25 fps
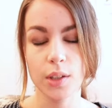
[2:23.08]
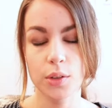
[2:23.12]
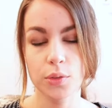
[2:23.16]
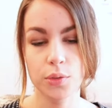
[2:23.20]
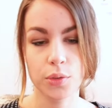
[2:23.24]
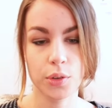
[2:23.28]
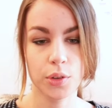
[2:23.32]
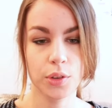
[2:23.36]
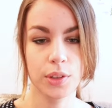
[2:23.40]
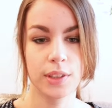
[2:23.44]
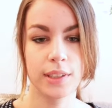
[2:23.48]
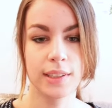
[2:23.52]

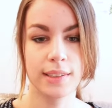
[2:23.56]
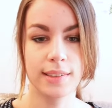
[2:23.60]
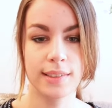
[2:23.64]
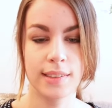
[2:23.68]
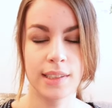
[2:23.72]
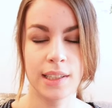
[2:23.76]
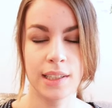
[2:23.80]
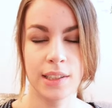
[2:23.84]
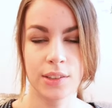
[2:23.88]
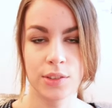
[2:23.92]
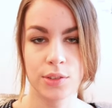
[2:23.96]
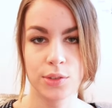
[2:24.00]
frottez
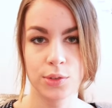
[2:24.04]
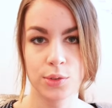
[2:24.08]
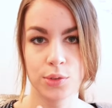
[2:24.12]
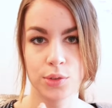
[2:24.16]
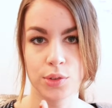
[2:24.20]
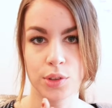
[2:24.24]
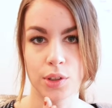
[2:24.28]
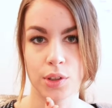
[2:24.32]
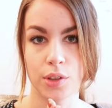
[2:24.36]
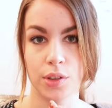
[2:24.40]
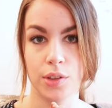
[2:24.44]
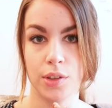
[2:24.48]
ça
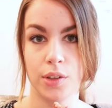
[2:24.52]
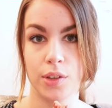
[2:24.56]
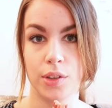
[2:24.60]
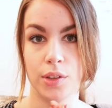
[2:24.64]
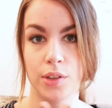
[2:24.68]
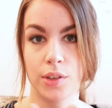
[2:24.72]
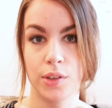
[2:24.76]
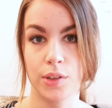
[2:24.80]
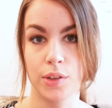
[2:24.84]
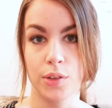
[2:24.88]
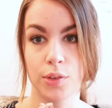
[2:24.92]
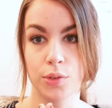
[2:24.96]
sur,
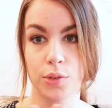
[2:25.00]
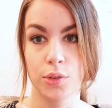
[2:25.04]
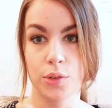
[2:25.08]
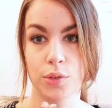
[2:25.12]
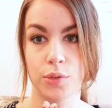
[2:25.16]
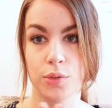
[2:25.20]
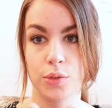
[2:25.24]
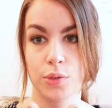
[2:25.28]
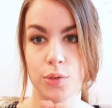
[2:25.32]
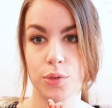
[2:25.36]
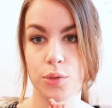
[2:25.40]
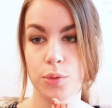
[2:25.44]
euh, entre
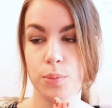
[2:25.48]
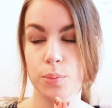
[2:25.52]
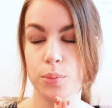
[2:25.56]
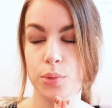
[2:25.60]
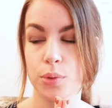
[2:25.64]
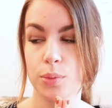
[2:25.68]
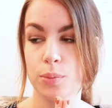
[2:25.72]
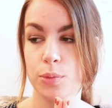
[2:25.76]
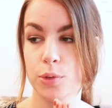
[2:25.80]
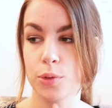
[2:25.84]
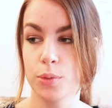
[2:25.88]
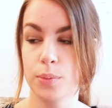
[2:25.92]
vos deux
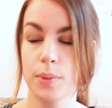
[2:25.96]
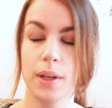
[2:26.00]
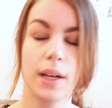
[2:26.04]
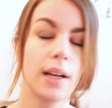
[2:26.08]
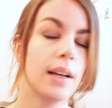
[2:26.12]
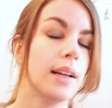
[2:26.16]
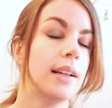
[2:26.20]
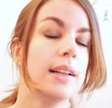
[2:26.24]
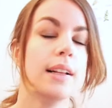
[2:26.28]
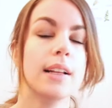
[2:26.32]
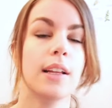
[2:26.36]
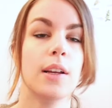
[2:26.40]
paumes de
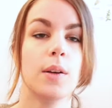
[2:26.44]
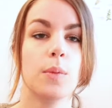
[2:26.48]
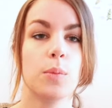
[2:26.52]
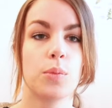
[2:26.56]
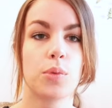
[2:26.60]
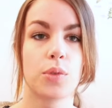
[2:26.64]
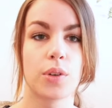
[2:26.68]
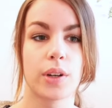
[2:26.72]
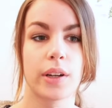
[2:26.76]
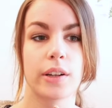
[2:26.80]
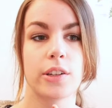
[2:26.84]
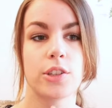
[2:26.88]
main
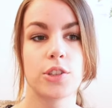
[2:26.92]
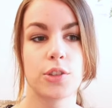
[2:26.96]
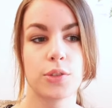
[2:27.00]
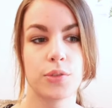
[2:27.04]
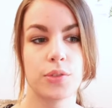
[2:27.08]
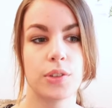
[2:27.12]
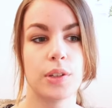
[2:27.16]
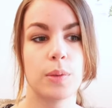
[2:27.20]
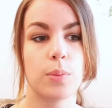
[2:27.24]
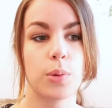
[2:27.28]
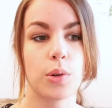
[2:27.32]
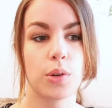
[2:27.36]
pour
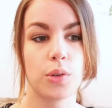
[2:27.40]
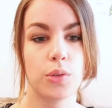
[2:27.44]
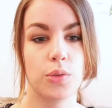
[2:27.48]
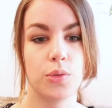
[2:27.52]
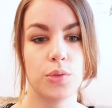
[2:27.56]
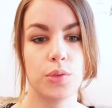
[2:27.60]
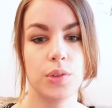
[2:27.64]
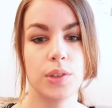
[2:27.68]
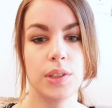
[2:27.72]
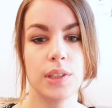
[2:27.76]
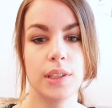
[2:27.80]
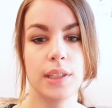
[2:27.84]
réchauffer le
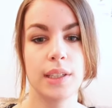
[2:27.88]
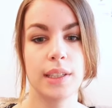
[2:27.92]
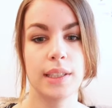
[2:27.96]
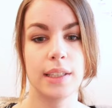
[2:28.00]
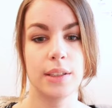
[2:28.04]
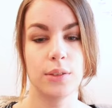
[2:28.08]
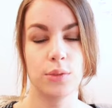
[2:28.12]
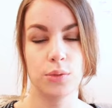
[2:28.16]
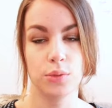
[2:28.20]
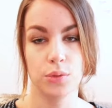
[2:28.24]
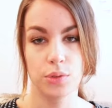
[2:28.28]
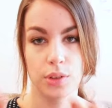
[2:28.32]
produit
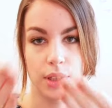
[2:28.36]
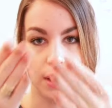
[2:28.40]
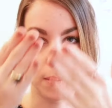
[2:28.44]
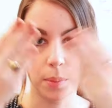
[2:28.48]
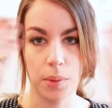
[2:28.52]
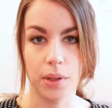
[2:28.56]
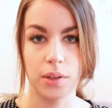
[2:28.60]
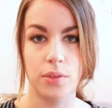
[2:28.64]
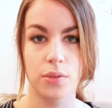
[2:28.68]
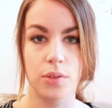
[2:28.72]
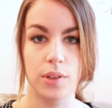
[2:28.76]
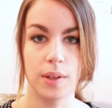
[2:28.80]
et donc
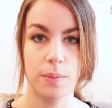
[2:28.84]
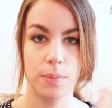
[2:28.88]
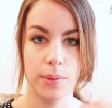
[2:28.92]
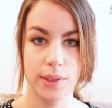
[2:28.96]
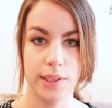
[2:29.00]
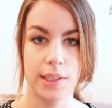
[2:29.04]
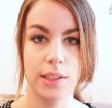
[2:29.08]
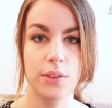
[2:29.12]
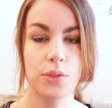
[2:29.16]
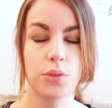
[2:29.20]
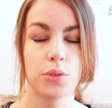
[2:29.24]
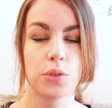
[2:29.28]
après vous
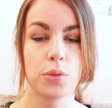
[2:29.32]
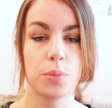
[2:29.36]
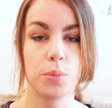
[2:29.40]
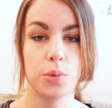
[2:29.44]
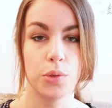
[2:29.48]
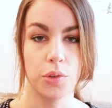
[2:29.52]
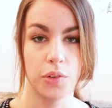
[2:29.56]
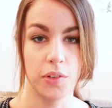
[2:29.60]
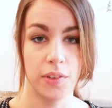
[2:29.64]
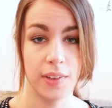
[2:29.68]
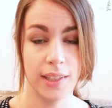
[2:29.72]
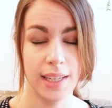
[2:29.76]
appliquez sur
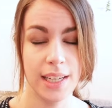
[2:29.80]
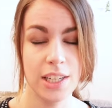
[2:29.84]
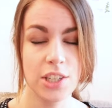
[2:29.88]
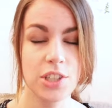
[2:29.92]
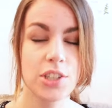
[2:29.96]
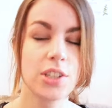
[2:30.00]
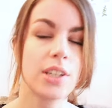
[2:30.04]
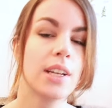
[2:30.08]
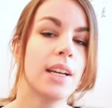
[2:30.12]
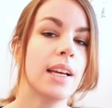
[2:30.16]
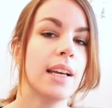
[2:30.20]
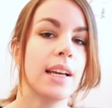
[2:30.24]
peau
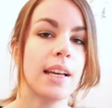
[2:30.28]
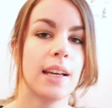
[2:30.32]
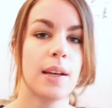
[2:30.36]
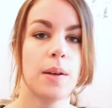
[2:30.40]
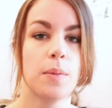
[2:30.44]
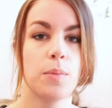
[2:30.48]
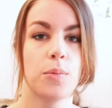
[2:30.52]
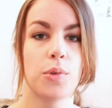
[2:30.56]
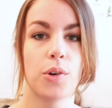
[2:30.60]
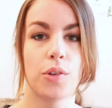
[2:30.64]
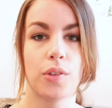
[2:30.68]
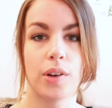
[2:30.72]
sèche
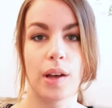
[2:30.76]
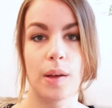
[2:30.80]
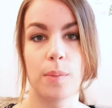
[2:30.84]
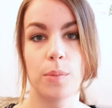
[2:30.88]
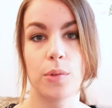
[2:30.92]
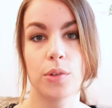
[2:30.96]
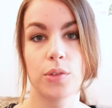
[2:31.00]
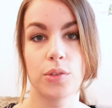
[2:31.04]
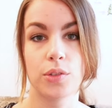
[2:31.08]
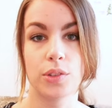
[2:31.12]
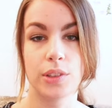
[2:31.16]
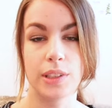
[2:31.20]
pour
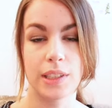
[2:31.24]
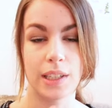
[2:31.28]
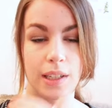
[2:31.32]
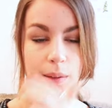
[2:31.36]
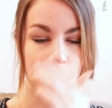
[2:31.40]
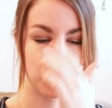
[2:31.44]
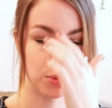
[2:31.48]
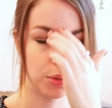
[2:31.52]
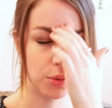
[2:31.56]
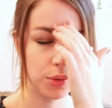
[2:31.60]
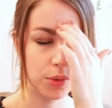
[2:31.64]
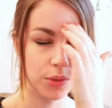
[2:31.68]
vraiment venir
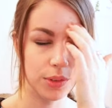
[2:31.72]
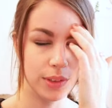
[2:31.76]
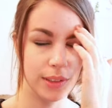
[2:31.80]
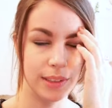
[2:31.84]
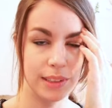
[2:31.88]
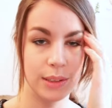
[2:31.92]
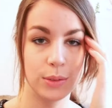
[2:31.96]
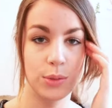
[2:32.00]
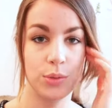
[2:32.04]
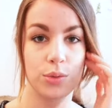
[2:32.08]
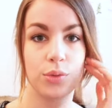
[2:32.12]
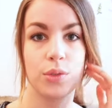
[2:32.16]
un peu
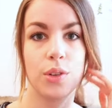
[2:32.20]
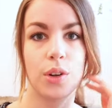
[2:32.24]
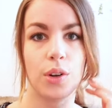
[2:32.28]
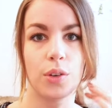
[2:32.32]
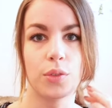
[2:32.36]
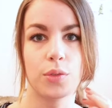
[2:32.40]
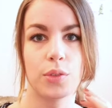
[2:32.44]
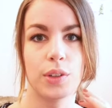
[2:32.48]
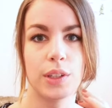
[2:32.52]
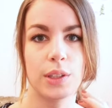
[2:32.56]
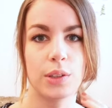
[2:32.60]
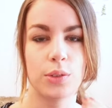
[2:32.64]
dissoudre
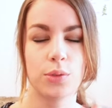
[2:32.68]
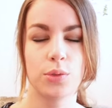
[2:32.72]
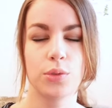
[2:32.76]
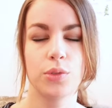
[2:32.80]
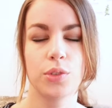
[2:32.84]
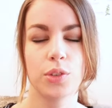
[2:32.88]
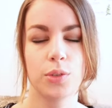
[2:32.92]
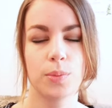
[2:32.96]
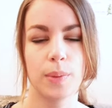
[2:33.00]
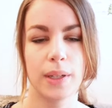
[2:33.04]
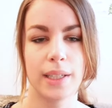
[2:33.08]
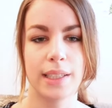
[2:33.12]
en fait
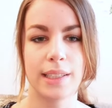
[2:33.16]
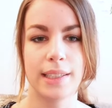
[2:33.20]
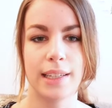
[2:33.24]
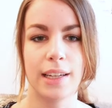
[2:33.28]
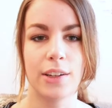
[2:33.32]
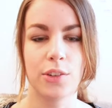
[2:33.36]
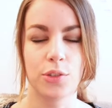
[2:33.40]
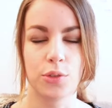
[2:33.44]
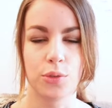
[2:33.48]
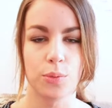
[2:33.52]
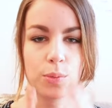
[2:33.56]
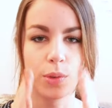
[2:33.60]
tout votre
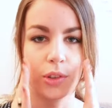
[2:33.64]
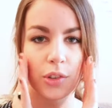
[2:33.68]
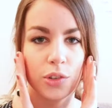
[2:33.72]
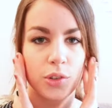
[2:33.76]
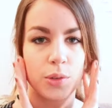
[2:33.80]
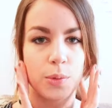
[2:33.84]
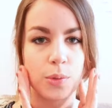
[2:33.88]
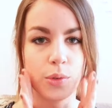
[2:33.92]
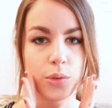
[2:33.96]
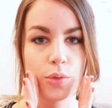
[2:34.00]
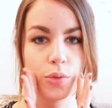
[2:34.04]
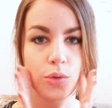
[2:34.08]
maquillage. Donc moi
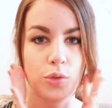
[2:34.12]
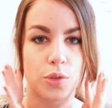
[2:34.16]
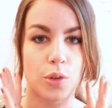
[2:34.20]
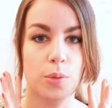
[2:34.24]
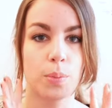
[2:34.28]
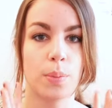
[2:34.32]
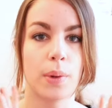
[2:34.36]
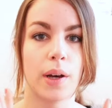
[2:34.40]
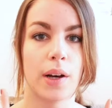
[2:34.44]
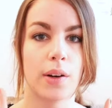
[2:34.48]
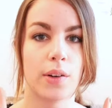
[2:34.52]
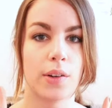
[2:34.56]
je commence
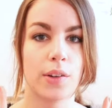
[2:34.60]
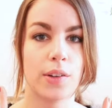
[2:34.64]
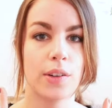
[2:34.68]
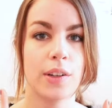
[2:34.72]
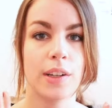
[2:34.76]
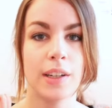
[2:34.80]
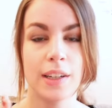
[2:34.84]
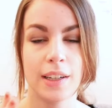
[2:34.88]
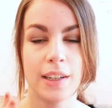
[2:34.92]
toujours par euh,